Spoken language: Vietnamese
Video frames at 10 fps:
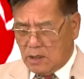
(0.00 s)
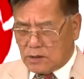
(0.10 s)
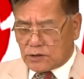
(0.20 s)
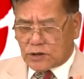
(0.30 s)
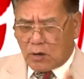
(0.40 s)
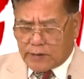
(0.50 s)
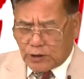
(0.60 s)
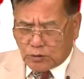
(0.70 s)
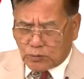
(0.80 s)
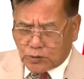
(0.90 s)
sau khi
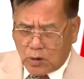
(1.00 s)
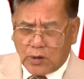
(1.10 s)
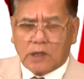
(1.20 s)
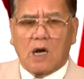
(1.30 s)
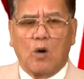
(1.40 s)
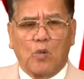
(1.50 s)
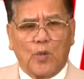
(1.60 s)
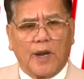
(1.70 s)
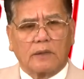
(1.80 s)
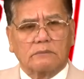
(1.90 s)
chúng tôi cầu
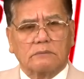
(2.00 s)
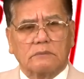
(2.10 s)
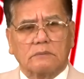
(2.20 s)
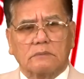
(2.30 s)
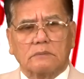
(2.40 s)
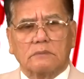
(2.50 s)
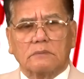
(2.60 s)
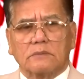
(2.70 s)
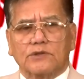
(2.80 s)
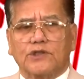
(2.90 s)
nguyện,
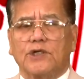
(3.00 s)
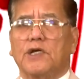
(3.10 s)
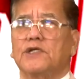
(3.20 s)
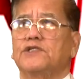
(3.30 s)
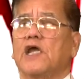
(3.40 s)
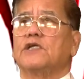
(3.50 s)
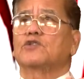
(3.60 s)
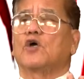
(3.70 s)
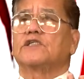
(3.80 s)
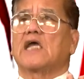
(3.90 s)
xin ơn trên
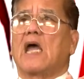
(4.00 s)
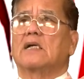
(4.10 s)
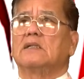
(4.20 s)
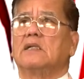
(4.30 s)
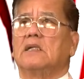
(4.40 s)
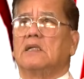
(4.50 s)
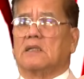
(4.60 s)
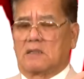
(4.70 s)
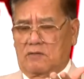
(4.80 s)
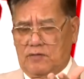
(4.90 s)
soi sáng,
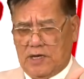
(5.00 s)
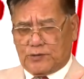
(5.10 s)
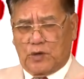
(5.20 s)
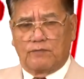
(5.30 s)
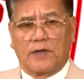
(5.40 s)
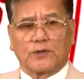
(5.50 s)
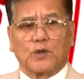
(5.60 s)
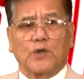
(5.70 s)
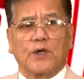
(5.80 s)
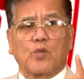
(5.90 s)
vợ tôi và
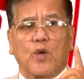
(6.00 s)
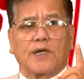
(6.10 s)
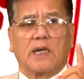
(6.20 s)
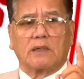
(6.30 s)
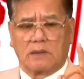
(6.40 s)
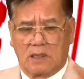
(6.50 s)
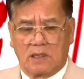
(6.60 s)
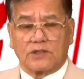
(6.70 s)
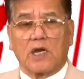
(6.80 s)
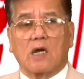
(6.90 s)
tôi đã quyết định
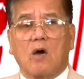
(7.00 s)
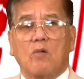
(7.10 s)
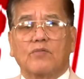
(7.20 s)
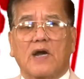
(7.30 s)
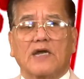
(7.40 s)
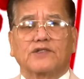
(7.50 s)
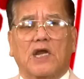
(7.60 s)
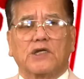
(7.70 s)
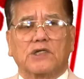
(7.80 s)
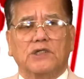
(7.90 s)
sẽ không ra
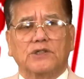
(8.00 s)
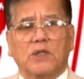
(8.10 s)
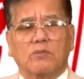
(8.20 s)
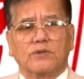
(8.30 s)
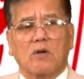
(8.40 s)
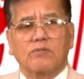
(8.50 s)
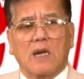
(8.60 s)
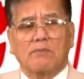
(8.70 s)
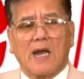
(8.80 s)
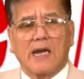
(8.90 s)
tranh cử tổng thống
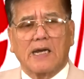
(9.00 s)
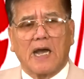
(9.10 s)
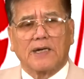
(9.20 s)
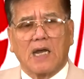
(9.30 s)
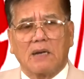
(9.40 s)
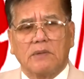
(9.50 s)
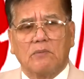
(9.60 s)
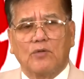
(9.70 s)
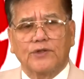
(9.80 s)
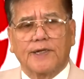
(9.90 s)
năm hai nghìn không trăm hai mươi
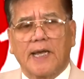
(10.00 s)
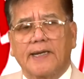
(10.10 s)
tư tới đây.